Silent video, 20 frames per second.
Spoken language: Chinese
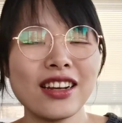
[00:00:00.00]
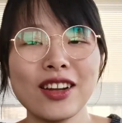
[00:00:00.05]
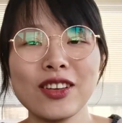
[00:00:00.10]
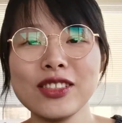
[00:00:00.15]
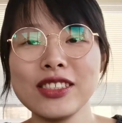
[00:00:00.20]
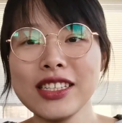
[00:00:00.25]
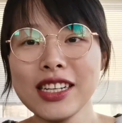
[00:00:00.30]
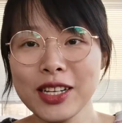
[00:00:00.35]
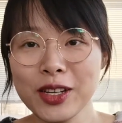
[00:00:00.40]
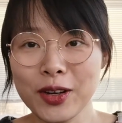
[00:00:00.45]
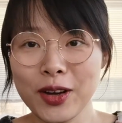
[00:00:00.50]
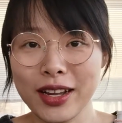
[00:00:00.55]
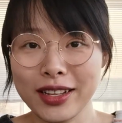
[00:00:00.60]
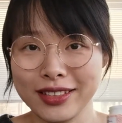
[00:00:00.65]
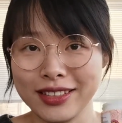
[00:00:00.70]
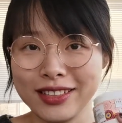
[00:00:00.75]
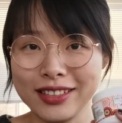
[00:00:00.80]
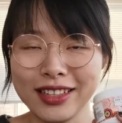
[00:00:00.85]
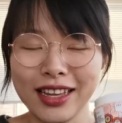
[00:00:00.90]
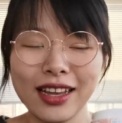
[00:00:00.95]
然后这一
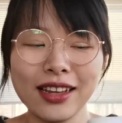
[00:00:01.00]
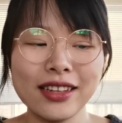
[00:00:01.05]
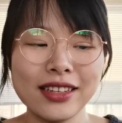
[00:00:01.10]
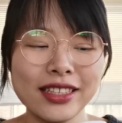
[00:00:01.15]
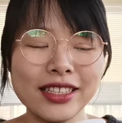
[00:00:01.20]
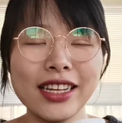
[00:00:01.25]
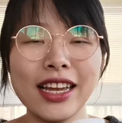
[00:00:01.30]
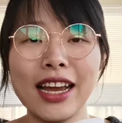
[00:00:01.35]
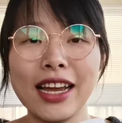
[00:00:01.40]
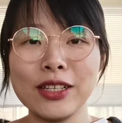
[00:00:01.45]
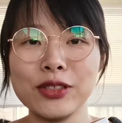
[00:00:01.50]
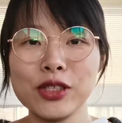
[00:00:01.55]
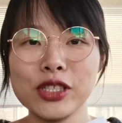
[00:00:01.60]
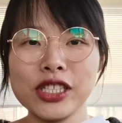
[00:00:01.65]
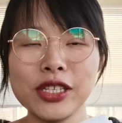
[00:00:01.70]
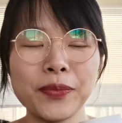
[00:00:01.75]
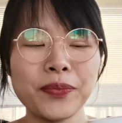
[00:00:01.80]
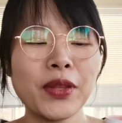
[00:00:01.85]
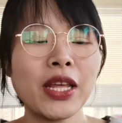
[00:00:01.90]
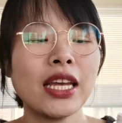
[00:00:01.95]
款呢，它很厉害，就
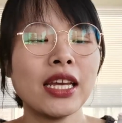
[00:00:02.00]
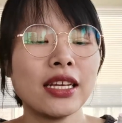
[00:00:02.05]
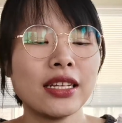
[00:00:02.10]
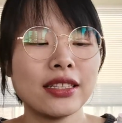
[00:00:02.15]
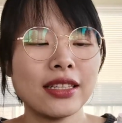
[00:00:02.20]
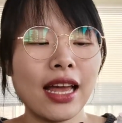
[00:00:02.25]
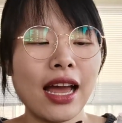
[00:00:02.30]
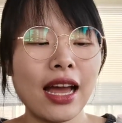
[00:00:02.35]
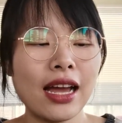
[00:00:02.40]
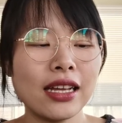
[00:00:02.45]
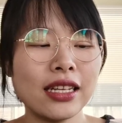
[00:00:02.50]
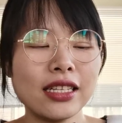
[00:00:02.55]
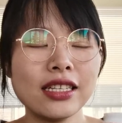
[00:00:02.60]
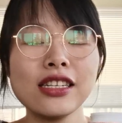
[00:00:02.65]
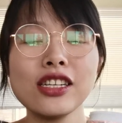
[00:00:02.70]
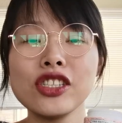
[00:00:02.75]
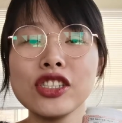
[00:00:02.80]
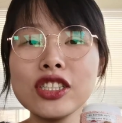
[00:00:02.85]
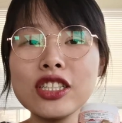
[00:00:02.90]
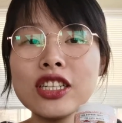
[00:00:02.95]
是它一
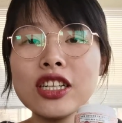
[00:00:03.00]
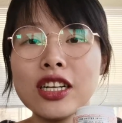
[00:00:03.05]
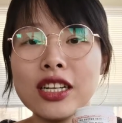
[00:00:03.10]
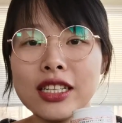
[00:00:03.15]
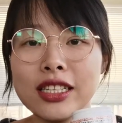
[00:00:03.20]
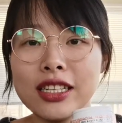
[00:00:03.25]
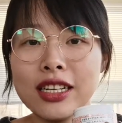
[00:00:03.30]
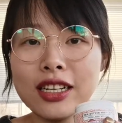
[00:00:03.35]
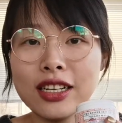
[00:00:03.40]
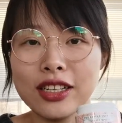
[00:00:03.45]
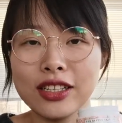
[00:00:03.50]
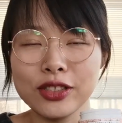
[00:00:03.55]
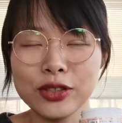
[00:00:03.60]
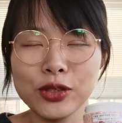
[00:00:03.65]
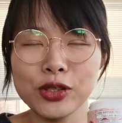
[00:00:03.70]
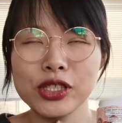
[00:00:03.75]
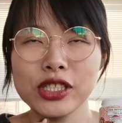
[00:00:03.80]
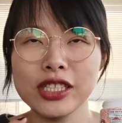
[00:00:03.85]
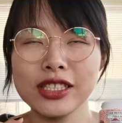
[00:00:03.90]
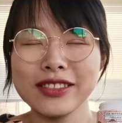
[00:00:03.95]
个是颗粒很，
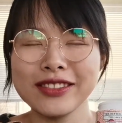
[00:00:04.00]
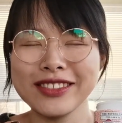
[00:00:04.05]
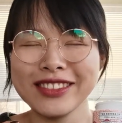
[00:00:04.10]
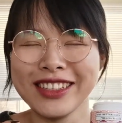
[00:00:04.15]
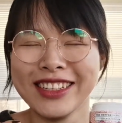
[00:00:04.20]
就是